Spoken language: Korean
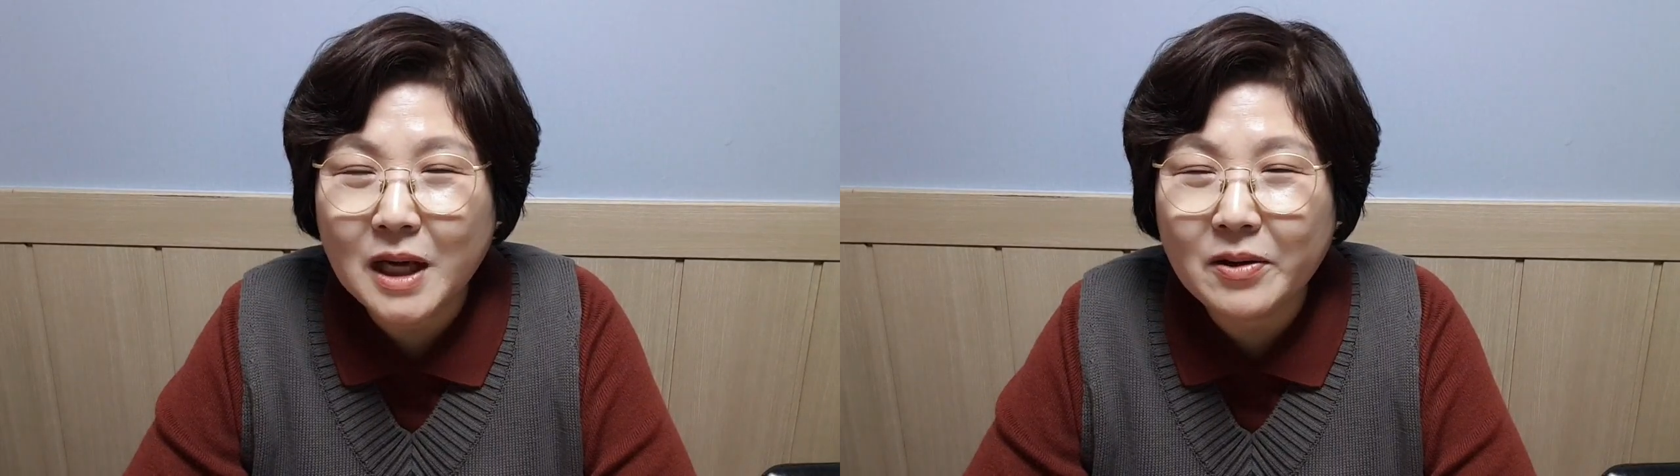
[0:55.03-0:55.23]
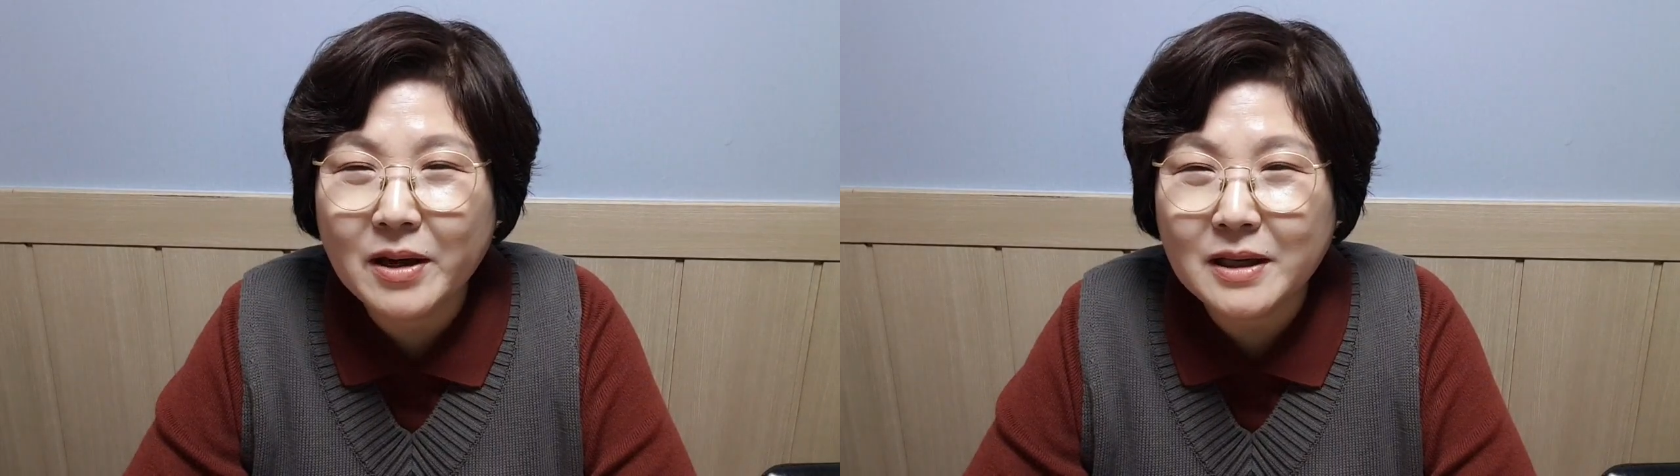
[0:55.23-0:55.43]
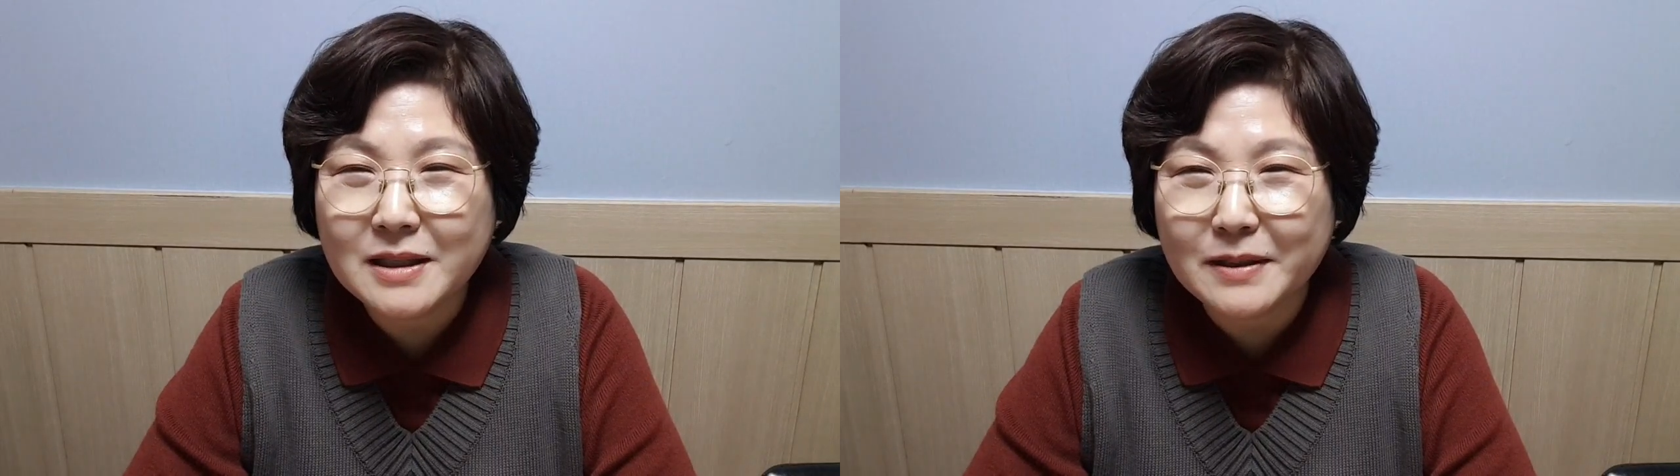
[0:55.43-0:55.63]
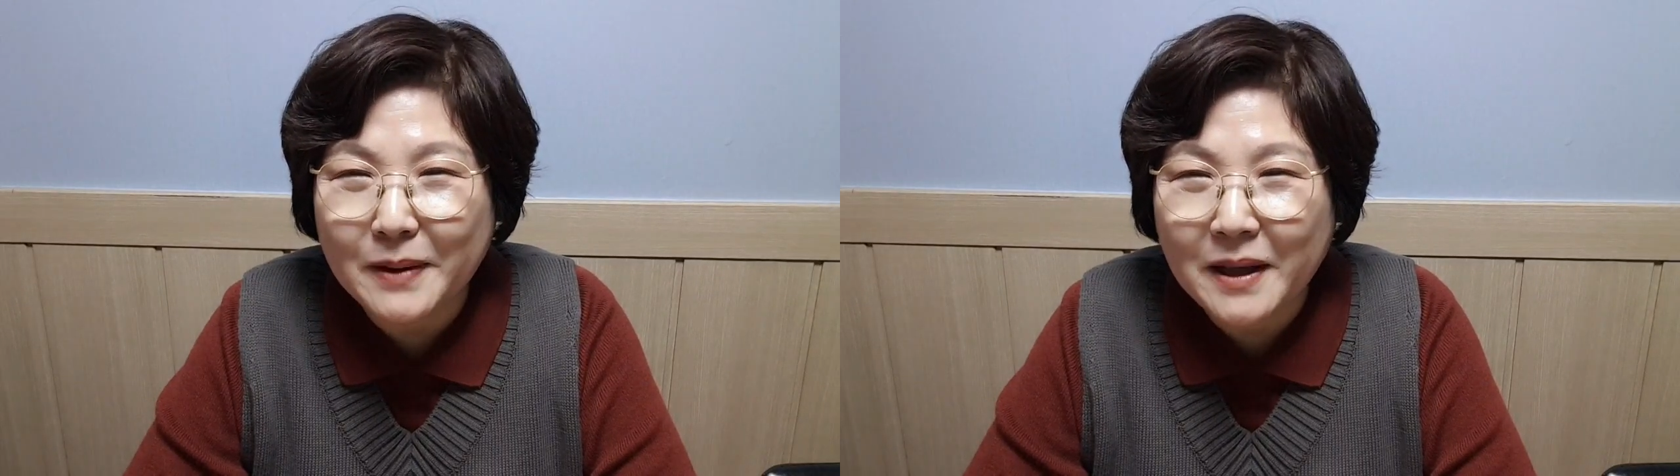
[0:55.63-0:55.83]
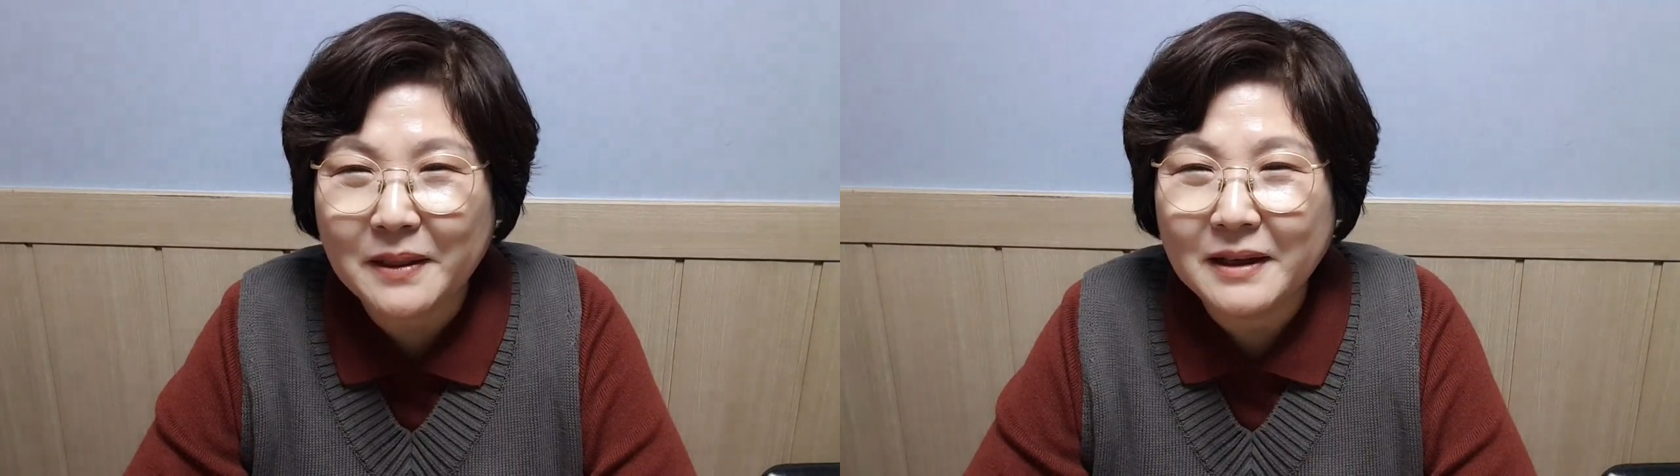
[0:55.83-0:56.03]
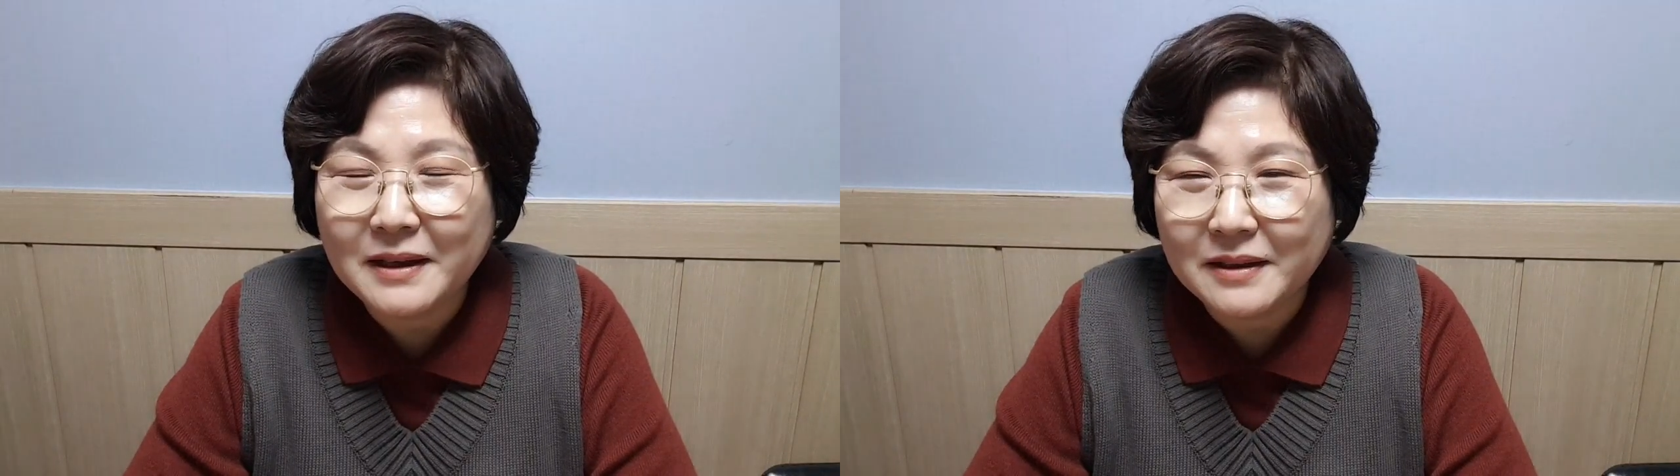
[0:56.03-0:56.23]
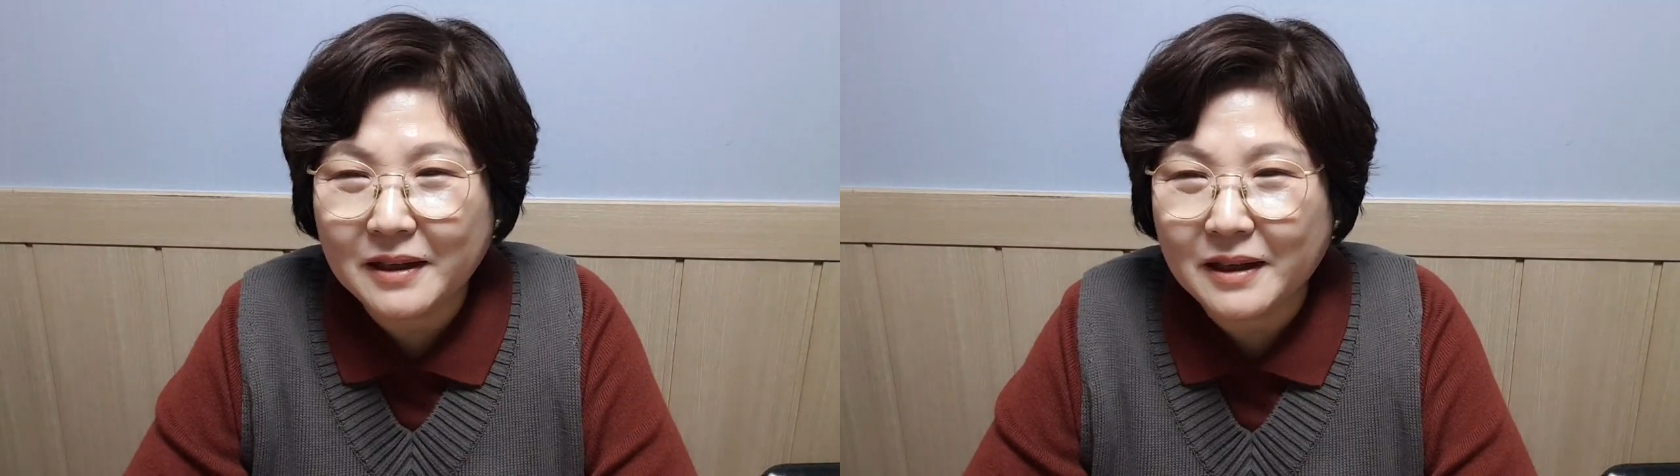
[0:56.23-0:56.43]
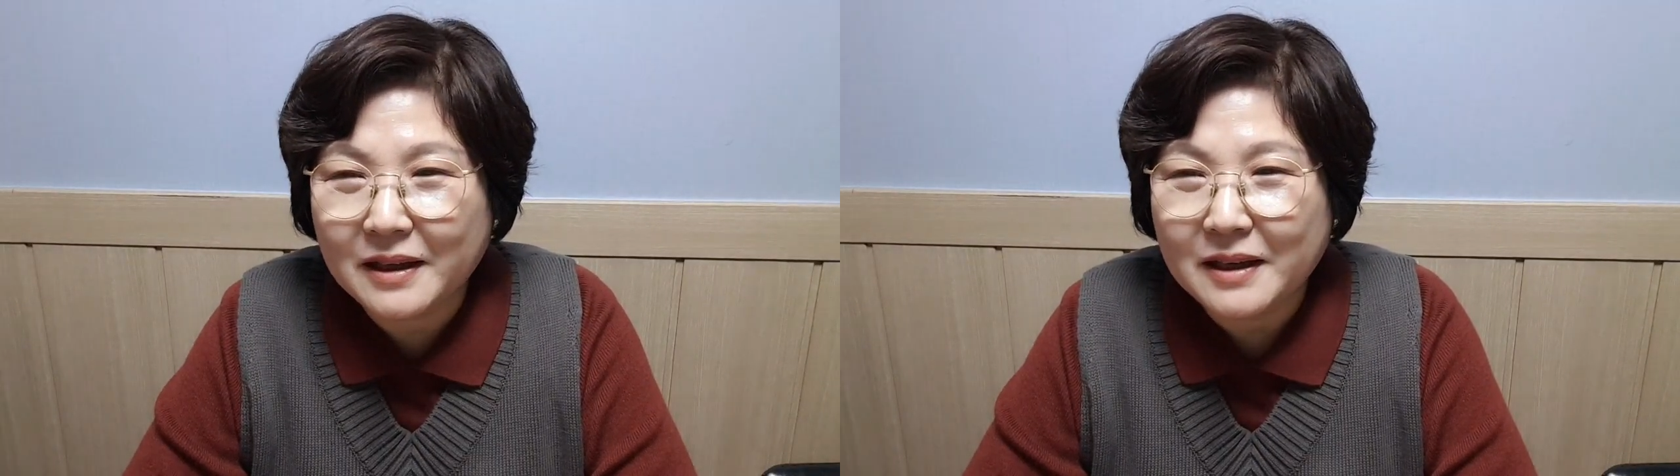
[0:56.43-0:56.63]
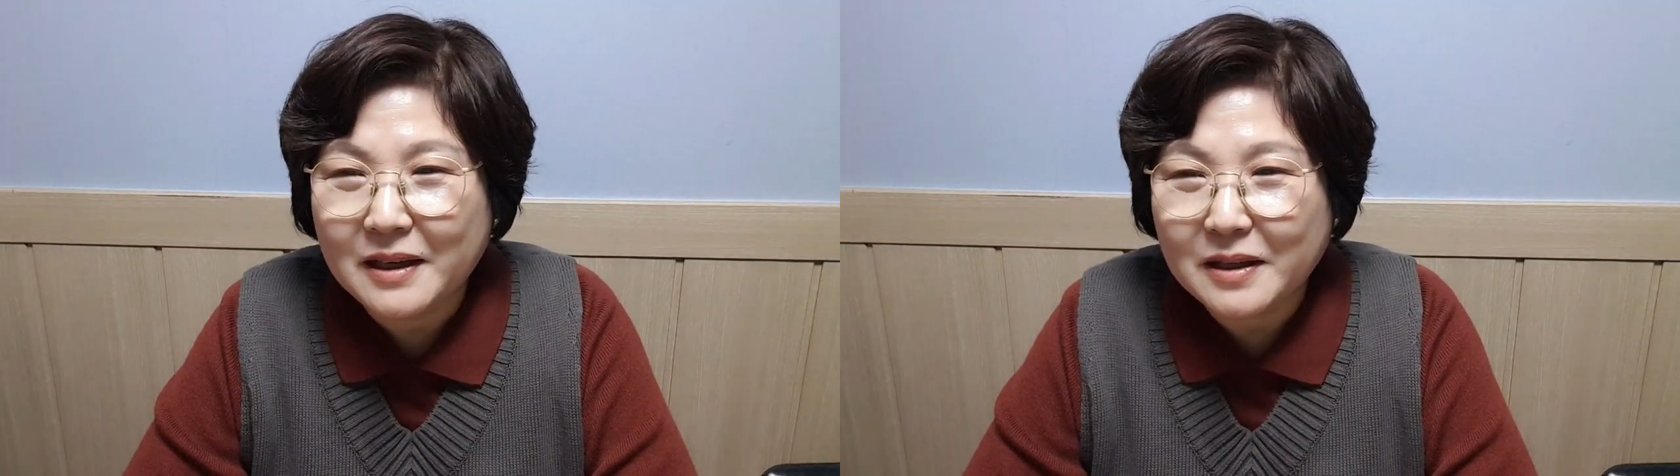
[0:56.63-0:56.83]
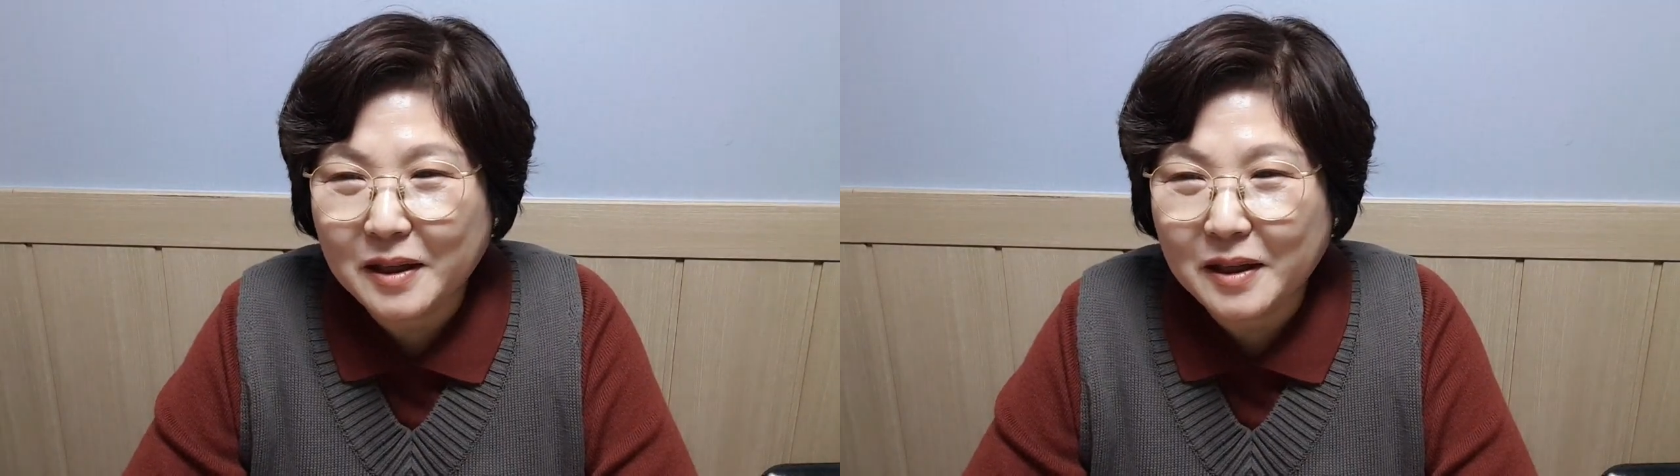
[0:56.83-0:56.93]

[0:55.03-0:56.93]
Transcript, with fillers: 상황이지만 네,